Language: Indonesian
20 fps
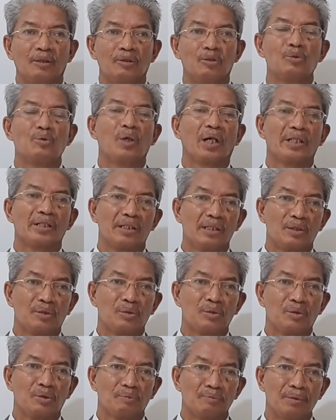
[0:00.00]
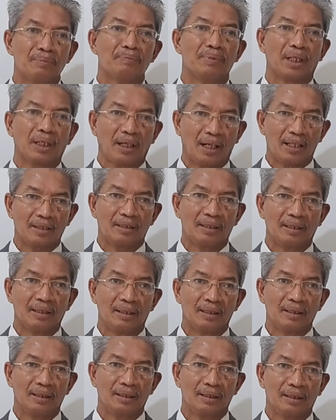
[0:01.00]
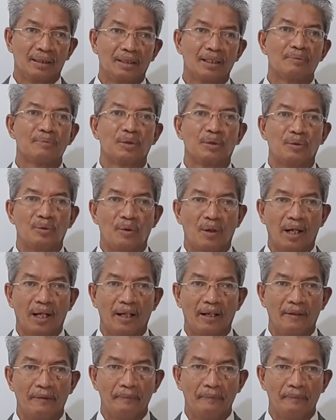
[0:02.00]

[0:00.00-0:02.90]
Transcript: Tuhan Yesus memberkati. Kita berdoa.